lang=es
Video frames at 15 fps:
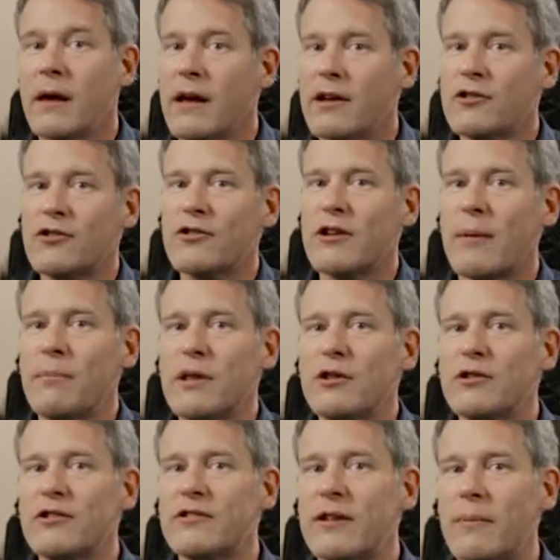Estos
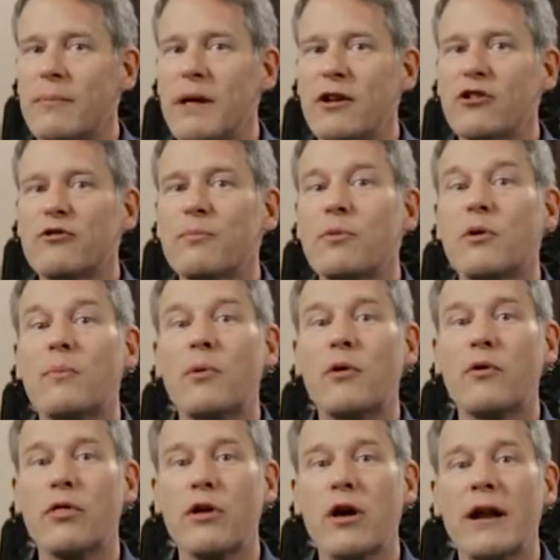capítulos también nos
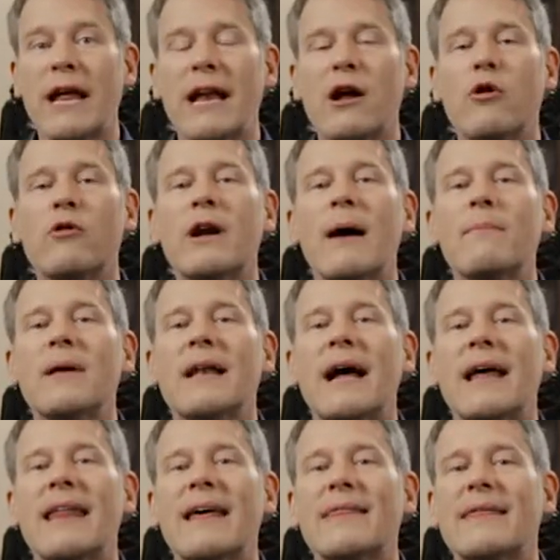proporcionan una
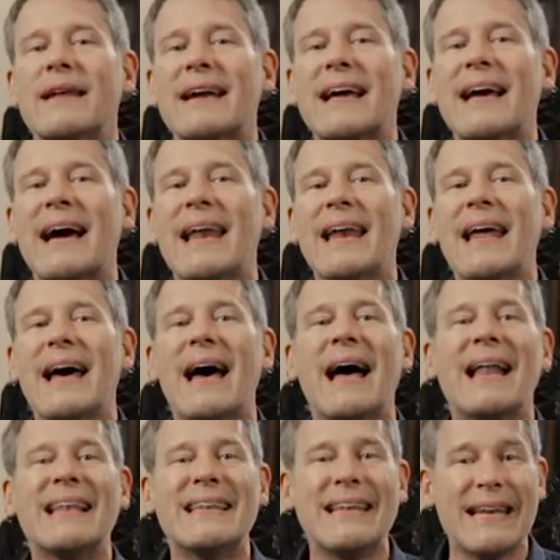mirada cercana
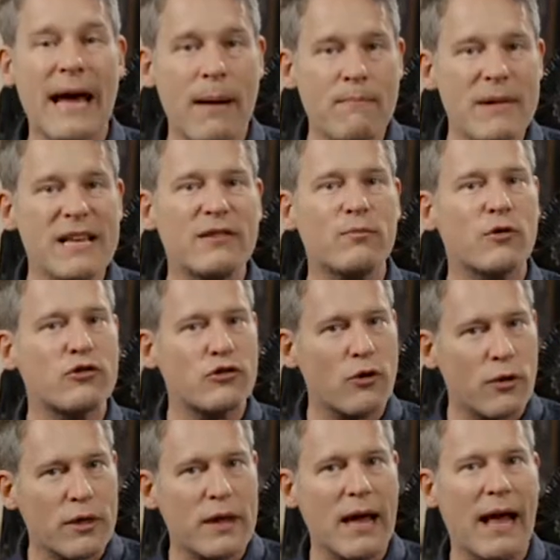al dinamismo
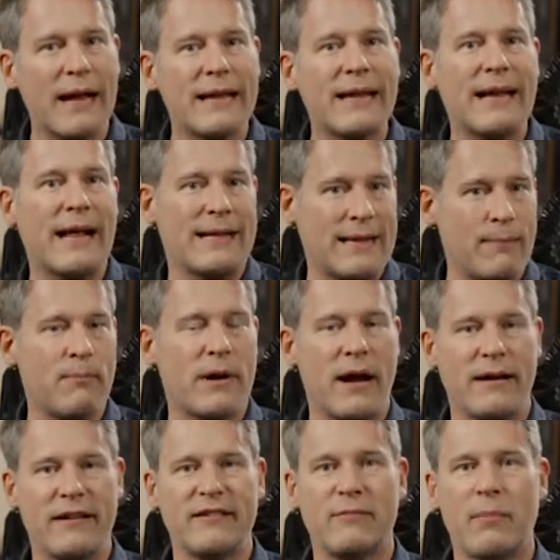social de la
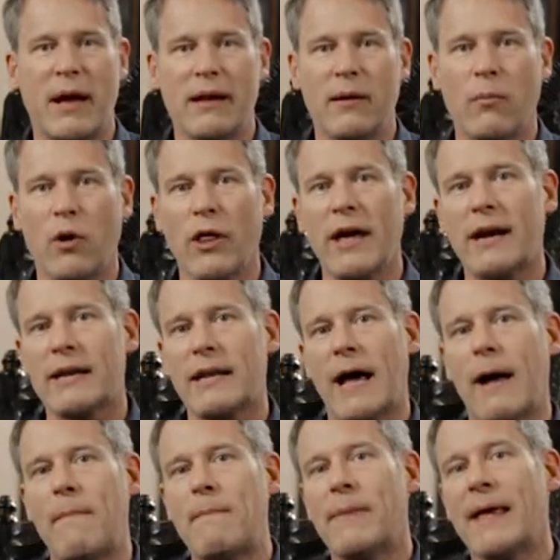temprana España
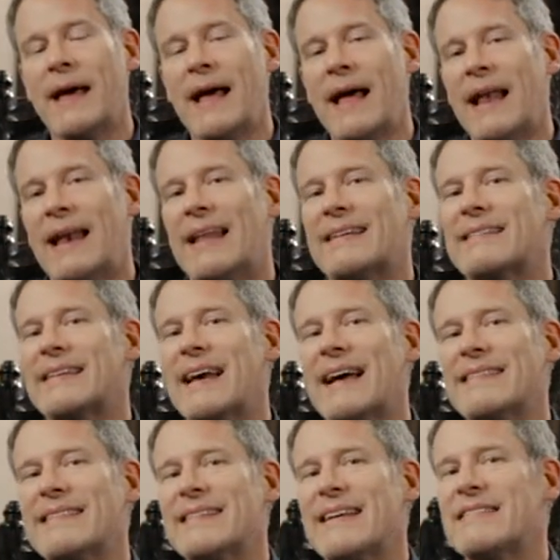moderna. Las
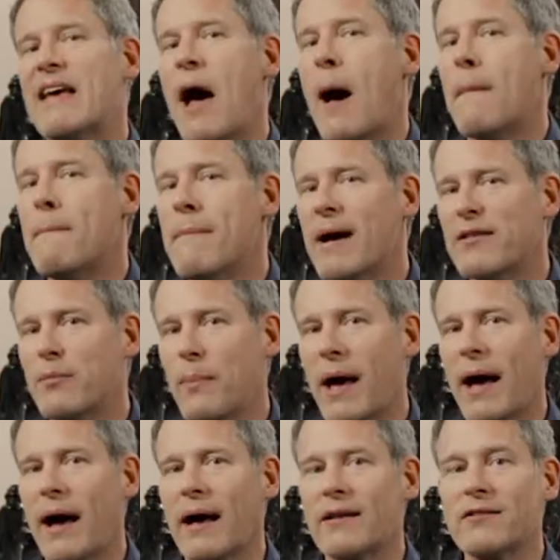castas más
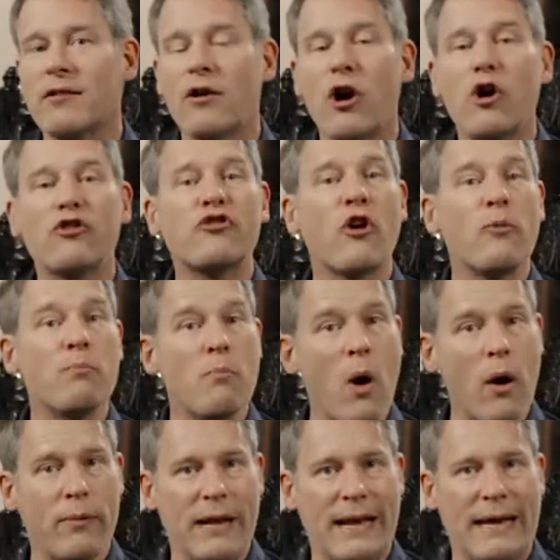bajas son
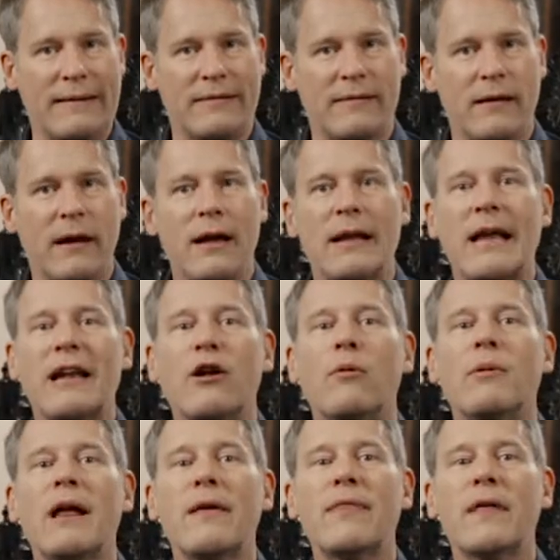móviles, la
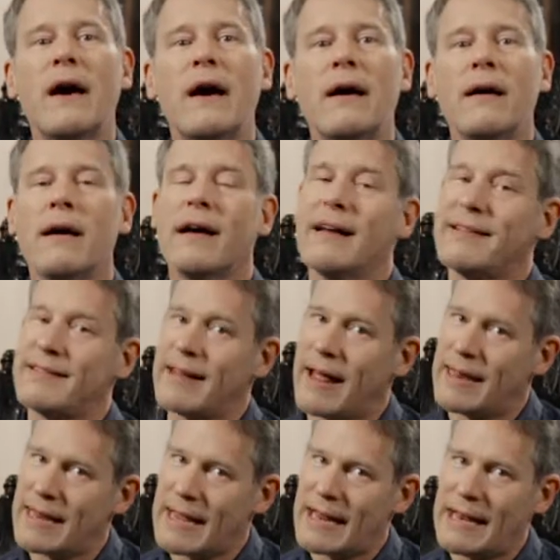nobleza
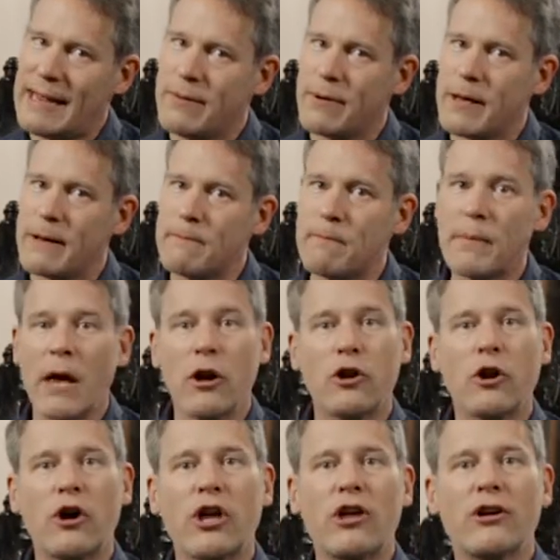está en declive.
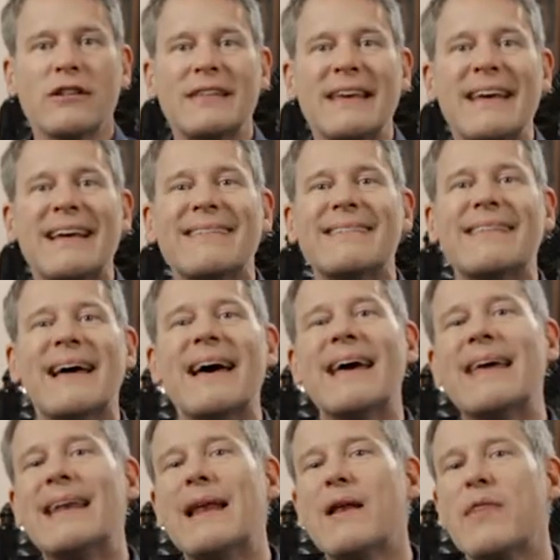Don Quijote
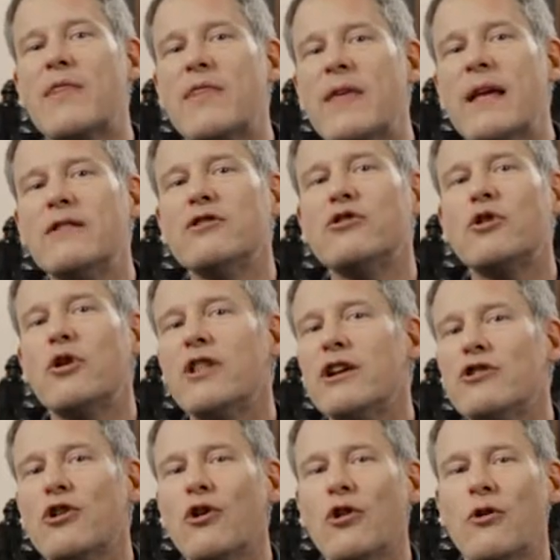está en el centro
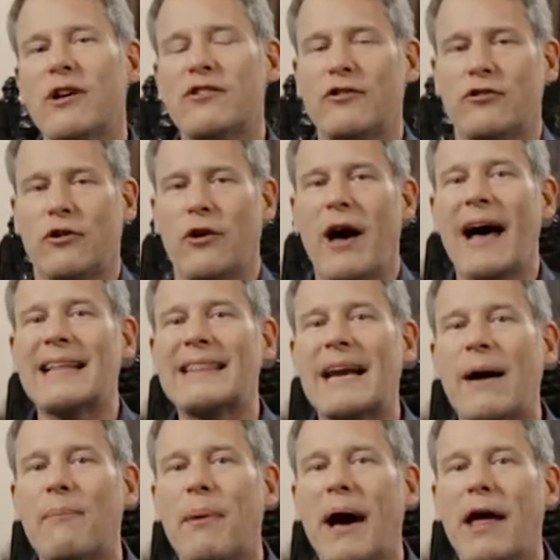de todo esto,
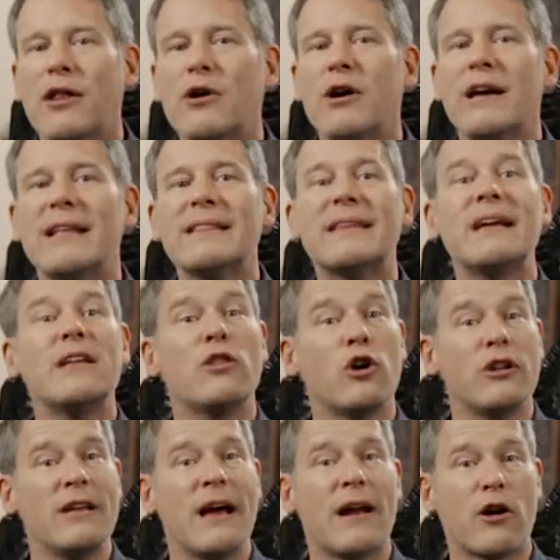atrapado entre
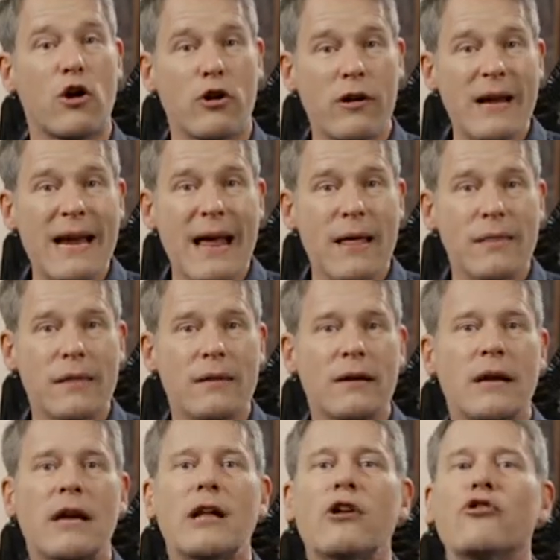Doña Rodríguez
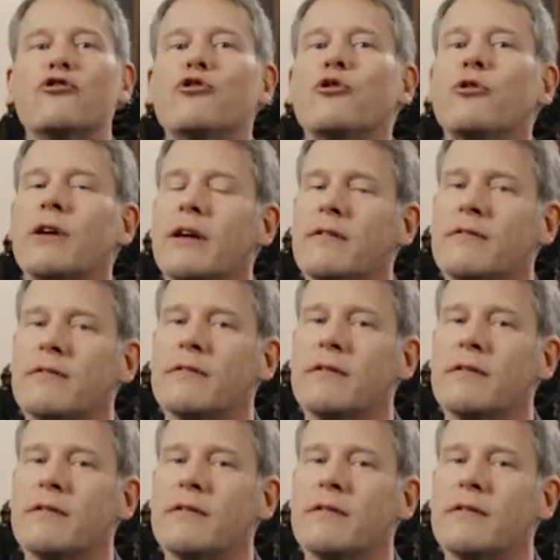y los duques.